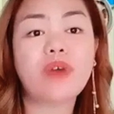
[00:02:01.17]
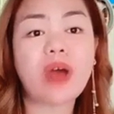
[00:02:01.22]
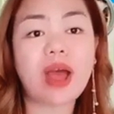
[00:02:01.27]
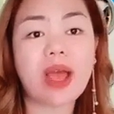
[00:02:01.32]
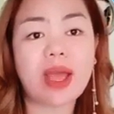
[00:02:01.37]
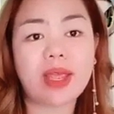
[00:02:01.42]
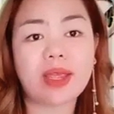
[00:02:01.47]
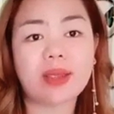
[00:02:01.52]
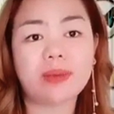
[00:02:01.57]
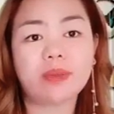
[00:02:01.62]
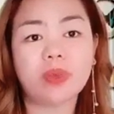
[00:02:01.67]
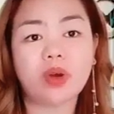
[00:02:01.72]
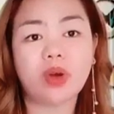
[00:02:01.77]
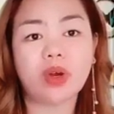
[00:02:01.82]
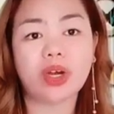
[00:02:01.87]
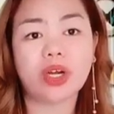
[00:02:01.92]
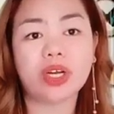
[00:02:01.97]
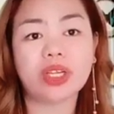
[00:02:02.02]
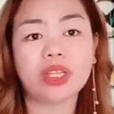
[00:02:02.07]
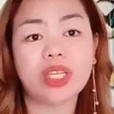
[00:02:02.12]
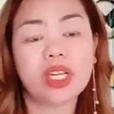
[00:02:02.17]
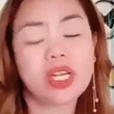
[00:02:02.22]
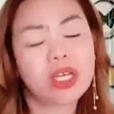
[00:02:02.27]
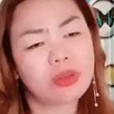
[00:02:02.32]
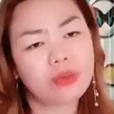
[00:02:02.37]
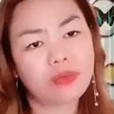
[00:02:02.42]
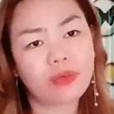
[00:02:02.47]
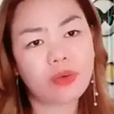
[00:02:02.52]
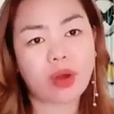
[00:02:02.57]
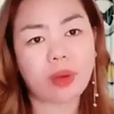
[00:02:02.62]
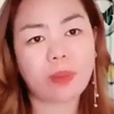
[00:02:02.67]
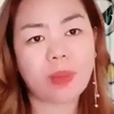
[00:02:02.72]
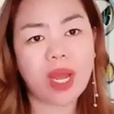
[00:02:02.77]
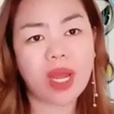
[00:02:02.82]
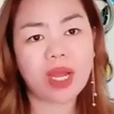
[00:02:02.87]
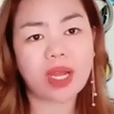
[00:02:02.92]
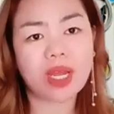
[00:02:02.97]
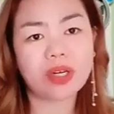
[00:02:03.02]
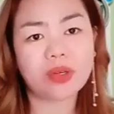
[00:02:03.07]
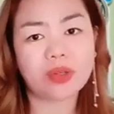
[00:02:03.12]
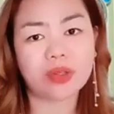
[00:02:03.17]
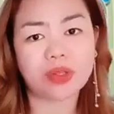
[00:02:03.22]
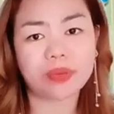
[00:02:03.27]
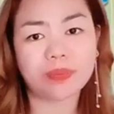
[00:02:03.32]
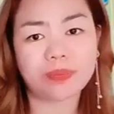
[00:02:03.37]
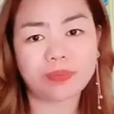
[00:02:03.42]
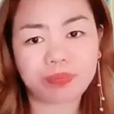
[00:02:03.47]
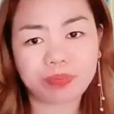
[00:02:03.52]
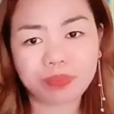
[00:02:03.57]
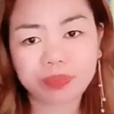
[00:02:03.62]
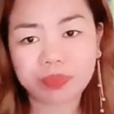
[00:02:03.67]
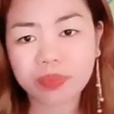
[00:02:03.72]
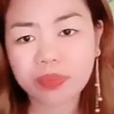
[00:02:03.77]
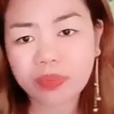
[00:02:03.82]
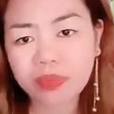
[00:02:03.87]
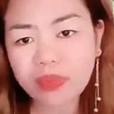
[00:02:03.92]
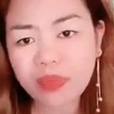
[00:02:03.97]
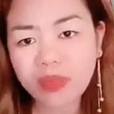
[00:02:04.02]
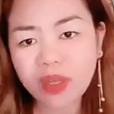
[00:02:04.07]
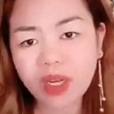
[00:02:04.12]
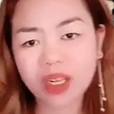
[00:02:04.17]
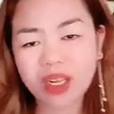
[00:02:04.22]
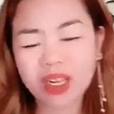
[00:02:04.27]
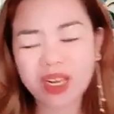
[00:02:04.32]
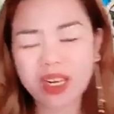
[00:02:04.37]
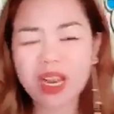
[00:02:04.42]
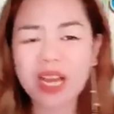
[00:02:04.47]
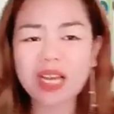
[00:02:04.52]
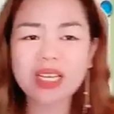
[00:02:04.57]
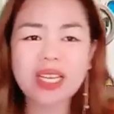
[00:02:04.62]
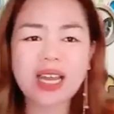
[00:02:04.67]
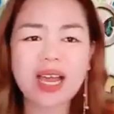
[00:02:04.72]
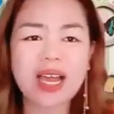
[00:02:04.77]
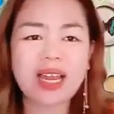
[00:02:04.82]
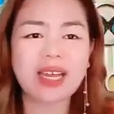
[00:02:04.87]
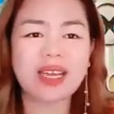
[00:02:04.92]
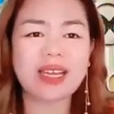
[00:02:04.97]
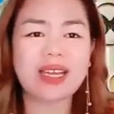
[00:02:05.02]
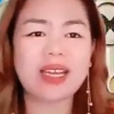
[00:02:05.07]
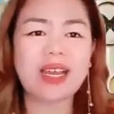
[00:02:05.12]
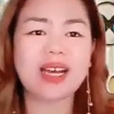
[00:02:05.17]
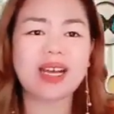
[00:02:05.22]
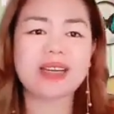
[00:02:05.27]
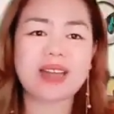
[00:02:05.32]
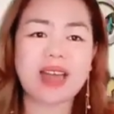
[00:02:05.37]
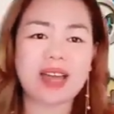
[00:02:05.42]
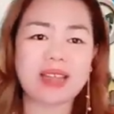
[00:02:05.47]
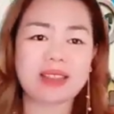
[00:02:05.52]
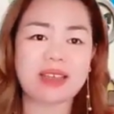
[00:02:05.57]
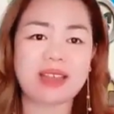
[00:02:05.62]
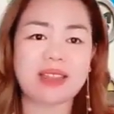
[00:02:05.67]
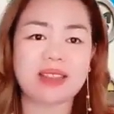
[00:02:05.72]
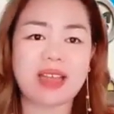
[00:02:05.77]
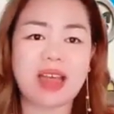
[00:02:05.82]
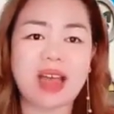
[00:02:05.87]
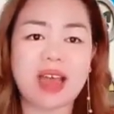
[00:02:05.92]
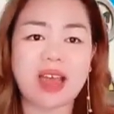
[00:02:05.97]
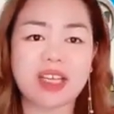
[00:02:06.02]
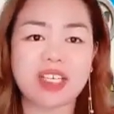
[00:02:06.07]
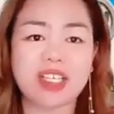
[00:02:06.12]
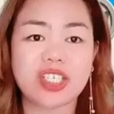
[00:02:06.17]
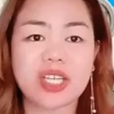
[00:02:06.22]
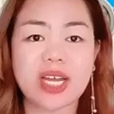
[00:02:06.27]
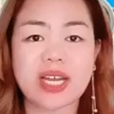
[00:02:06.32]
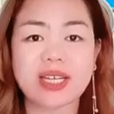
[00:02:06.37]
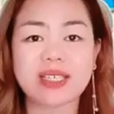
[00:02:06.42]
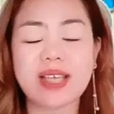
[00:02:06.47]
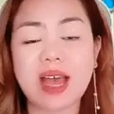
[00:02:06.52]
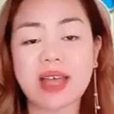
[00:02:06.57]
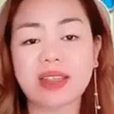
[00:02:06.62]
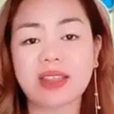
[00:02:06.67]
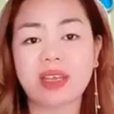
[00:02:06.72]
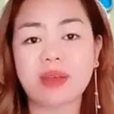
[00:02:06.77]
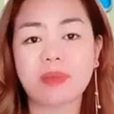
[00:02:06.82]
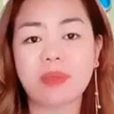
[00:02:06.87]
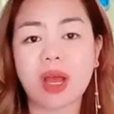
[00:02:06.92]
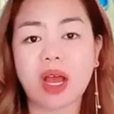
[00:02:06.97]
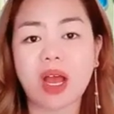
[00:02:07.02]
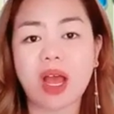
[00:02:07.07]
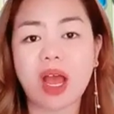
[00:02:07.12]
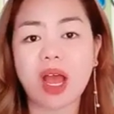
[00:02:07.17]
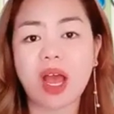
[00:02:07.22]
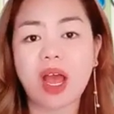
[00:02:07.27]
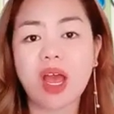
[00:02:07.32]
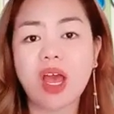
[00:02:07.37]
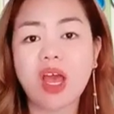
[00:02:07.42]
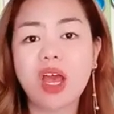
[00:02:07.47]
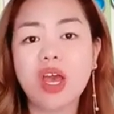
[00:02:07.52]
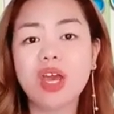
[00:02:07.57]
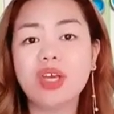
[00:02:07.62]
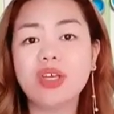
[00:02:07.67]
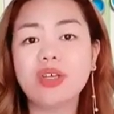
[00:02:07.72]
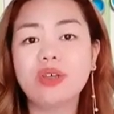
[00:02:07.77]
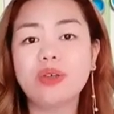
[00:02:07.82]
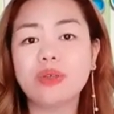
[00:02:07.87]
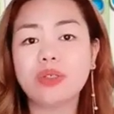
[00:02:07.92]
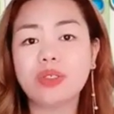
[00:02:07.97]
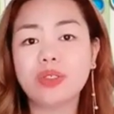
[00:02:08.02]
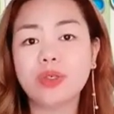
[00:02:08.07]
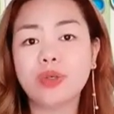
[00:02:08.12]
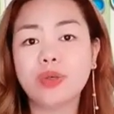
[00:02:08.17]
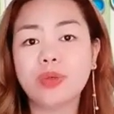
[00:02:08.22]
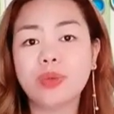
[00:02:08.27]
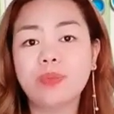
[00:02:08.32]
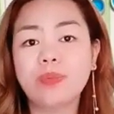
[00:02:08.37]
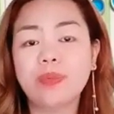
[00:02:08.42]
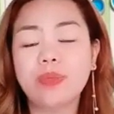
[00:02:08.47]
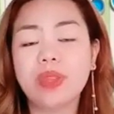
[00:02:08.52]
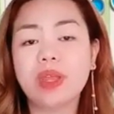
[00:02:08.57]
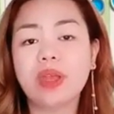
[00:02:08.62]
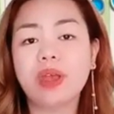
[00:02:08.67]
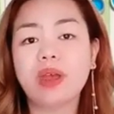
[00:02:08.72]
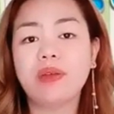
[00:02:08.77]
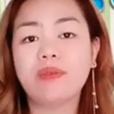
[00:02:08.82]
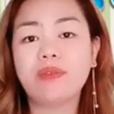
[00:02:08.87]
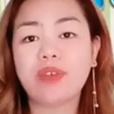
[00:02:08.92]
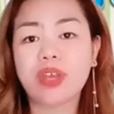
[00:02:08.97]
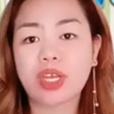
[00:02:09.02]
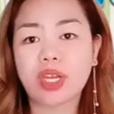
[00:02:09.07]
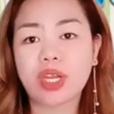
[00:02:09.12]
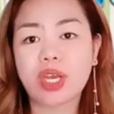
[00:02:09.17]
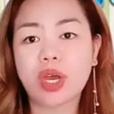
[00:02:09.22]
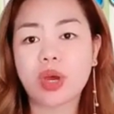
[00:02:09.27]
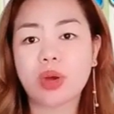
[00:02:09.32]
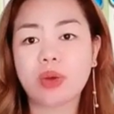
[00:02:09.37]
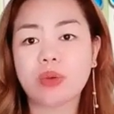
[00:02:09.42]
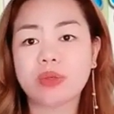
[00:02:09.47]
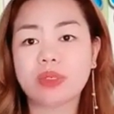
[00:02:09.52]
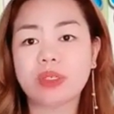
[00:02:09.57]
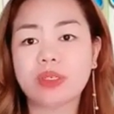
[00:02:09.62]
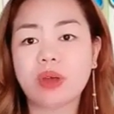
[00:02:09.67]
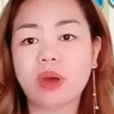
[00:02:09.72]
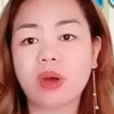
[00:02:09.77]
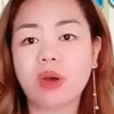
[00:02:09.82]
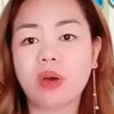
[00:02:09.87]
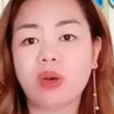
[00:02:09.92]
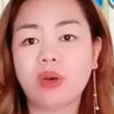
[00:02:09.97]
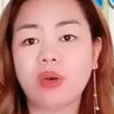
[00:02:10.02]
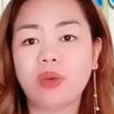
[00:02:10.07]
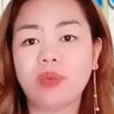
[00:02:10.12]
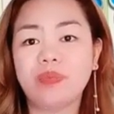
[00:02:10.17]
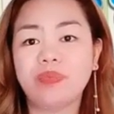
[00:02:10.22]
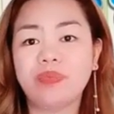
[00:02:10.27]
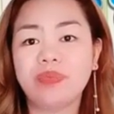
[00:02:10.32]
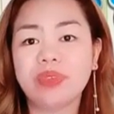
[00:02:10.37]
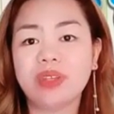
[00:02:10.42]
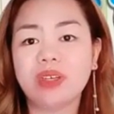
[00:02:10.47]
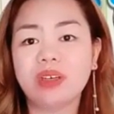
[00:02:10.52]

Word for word: to 5 or 3 to 4, mga ganun. Ang ilalagay lang natin na hashtag sa ating mga YouTube videos. So,